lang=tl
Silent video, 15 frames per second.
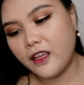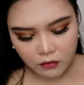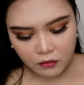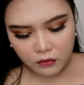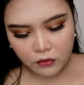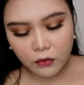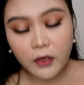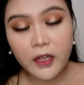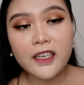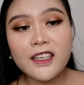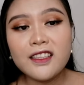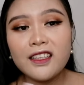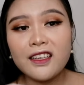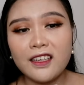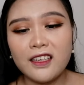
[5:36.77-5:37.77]
Ito, so,
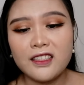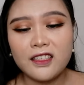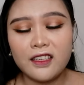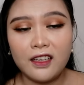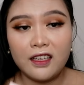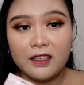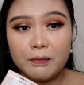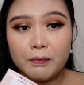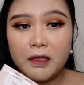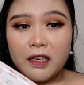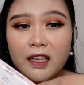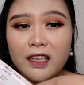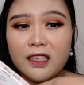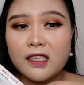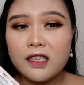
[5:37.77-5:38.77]
ganyan talaga siya, guys.
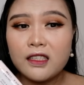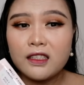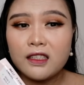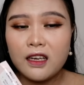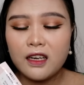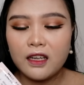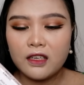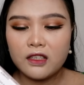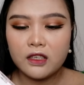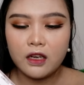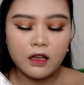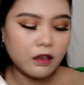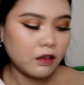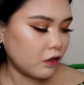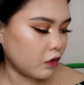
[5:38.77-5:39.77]
Nakasealed talaga
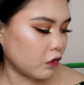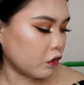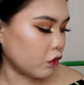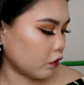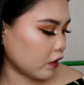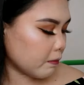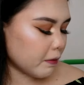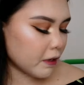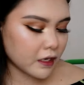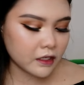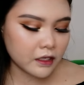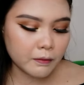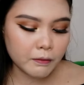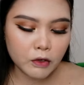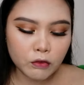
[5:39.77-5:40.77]
siya. Yung iba
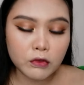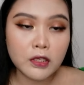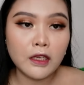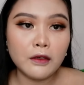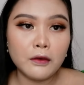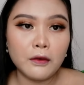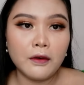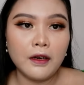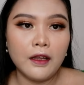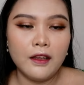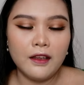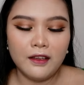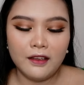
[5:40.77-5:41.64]
kasi binuksan ko na.